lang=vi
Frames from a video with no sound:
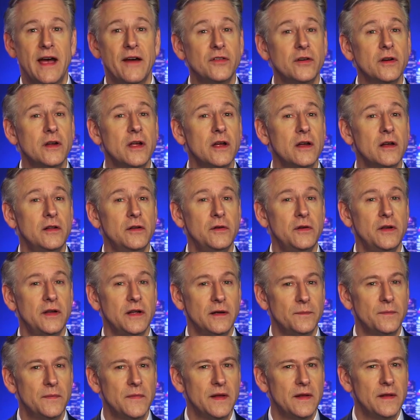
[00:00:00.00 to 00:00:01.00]
Sau khi
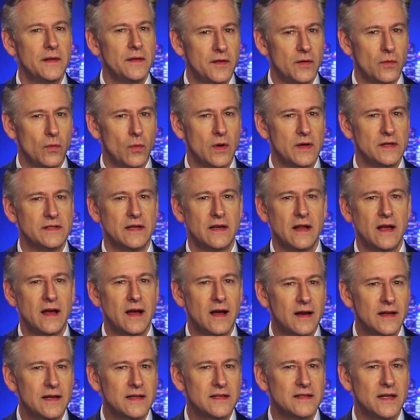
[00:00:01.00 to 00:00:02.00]
điều tra mới phát hiện
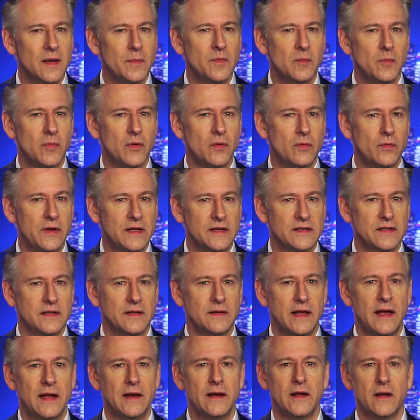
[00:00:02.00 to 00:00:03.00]
ra một rủi ro rất
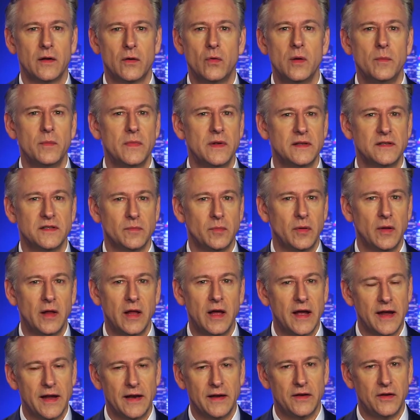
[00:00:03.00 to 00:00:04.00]
lớn, thiết bị
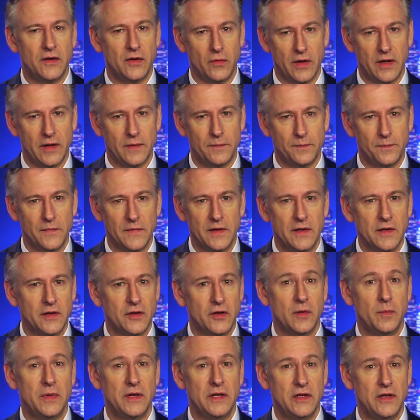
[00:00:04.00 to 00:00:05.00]
cung cấp S M I
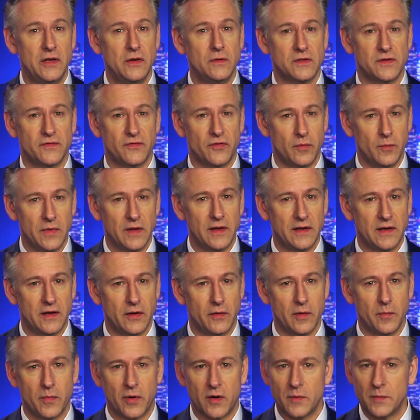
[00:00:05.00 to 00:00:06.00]
C có thể được sử
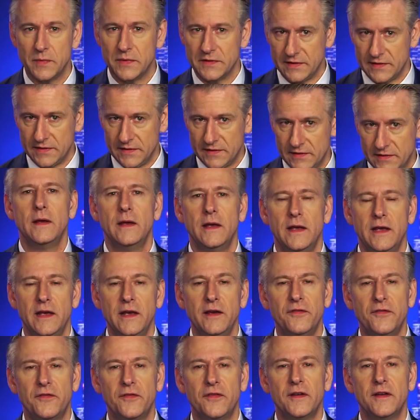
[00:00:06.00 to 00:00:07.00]
dụng cho mục đích quân
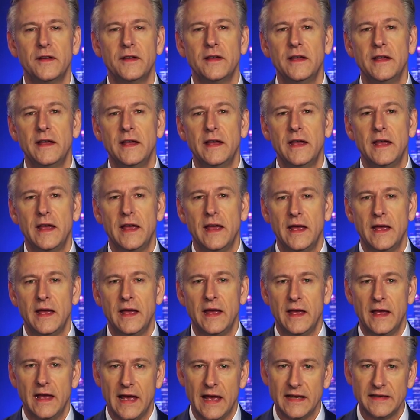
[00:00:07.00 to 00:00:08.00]
sự.
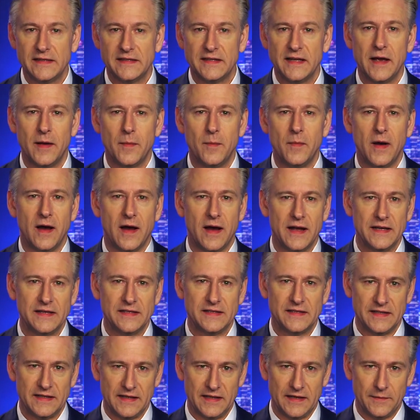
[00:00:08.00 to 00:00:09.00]
Nếu tính
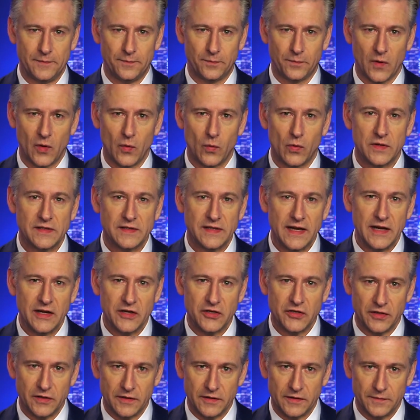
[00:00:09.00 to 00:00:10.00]
cả S M I C,
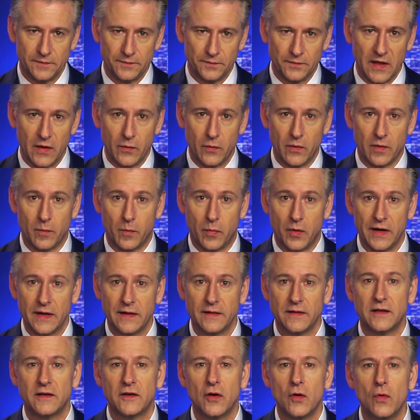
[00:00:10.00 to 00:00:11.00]
tổng số công ty
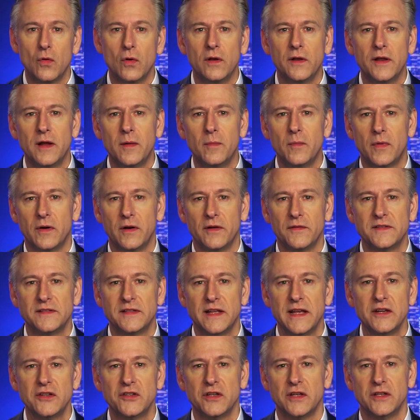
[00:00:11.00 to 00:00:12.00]
Trung Quốc bị xử phạt
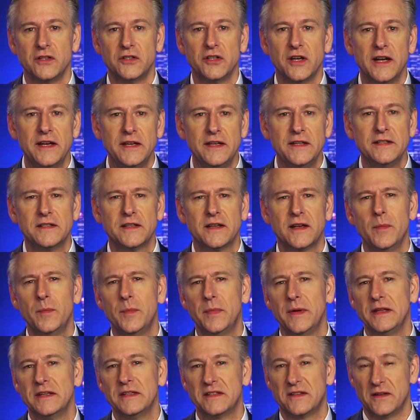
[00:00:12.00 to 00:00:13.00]
tiếp tục nâng lên con
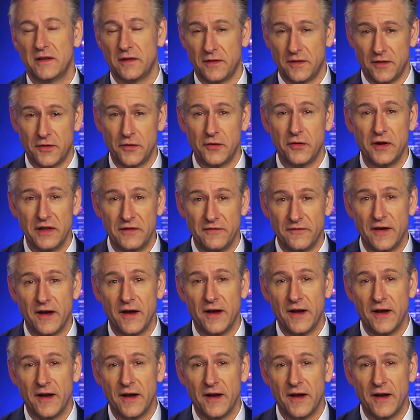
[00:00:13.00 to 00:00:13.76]
số ba mươi lăm.